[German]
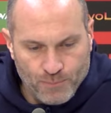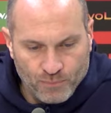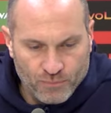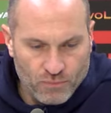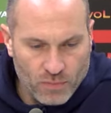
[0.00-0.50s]

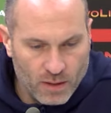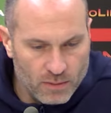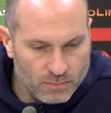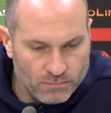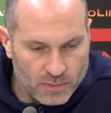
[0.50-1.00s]
Mh, hm,
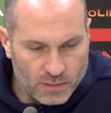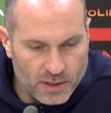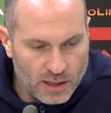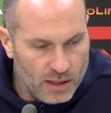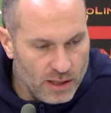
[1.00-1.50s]
gibt
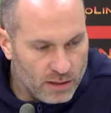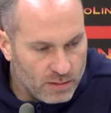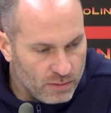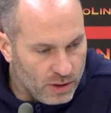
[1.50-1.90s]
sicherlich,